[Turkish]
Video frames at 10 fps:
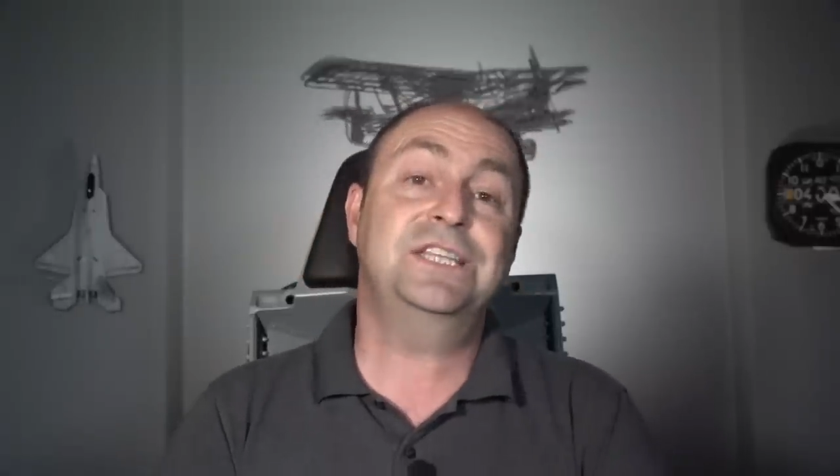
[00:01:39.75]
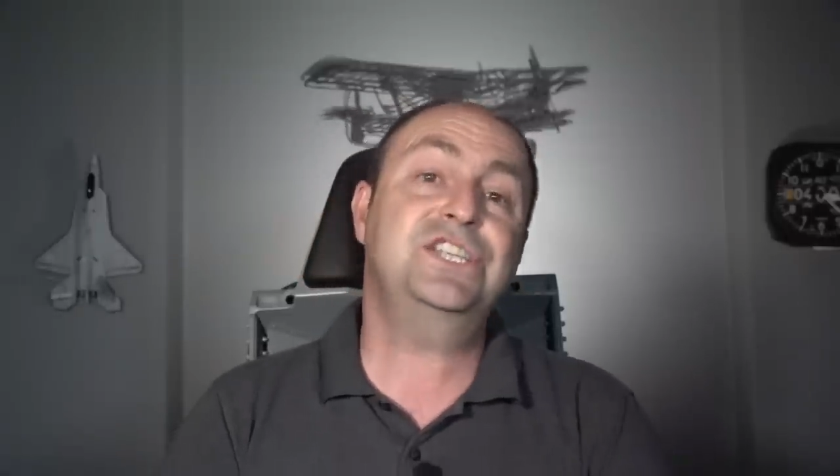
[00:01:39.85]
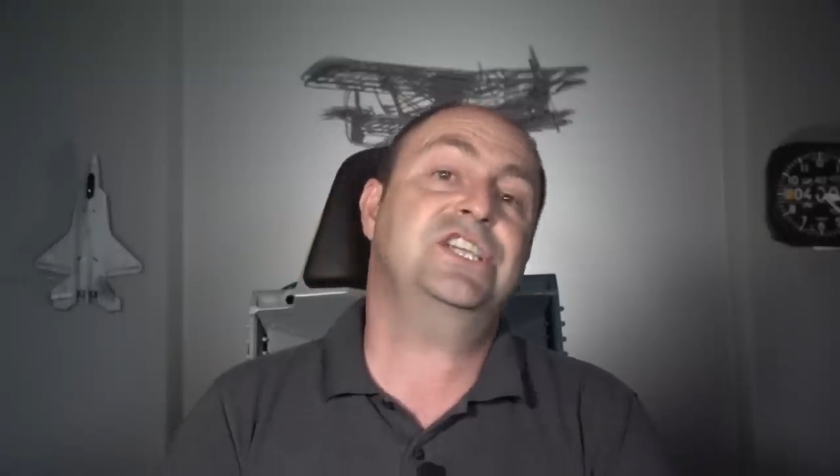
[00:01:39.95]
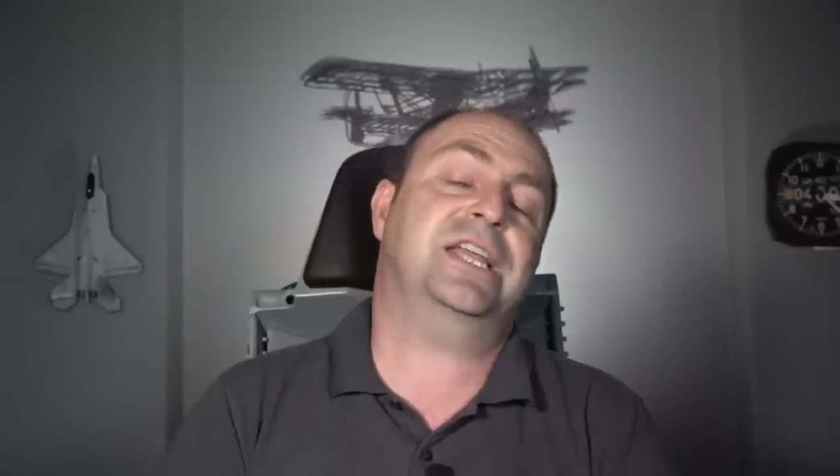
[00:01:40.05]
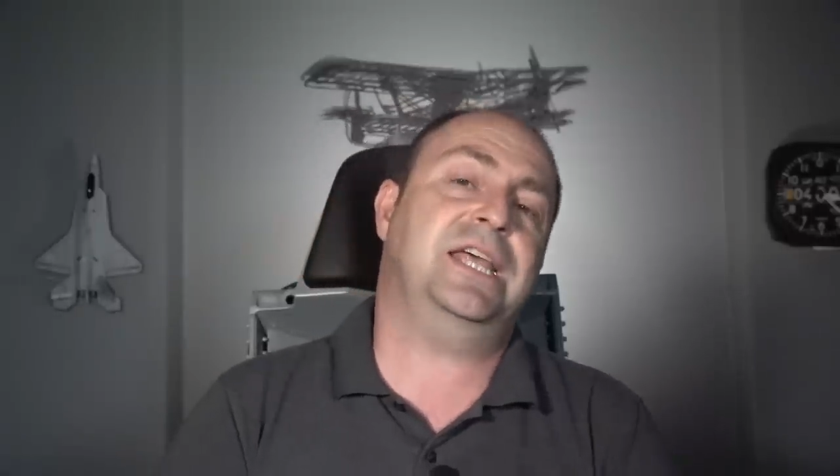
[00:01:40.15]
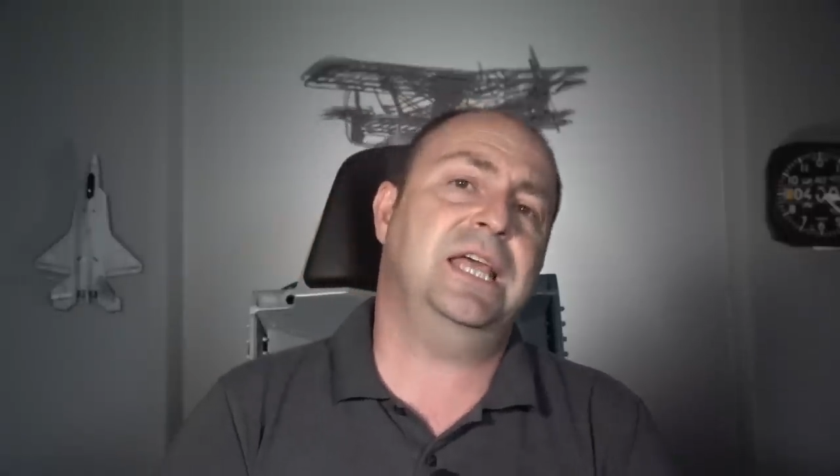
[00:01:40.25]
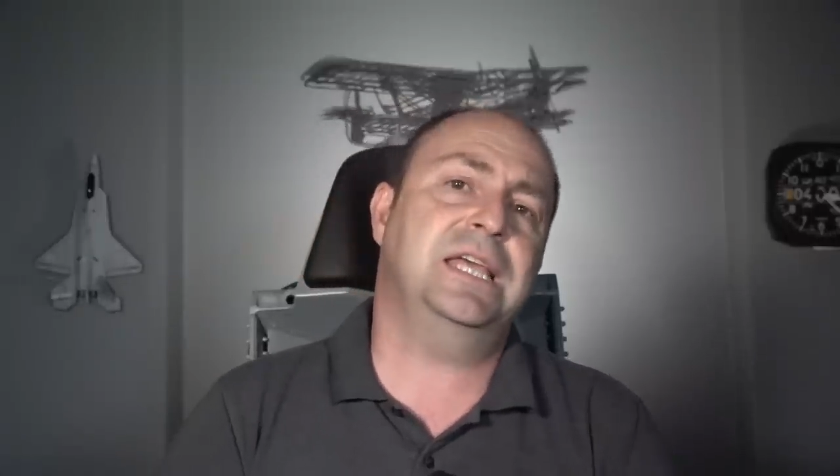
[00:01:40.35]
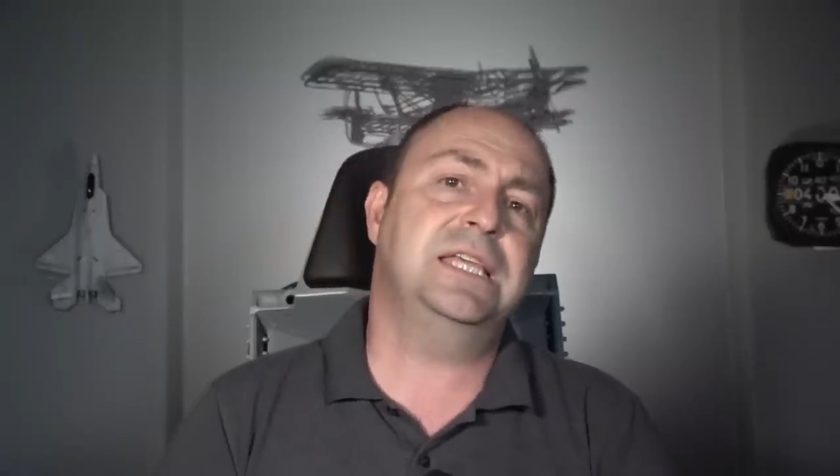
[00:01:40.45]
Nijer'e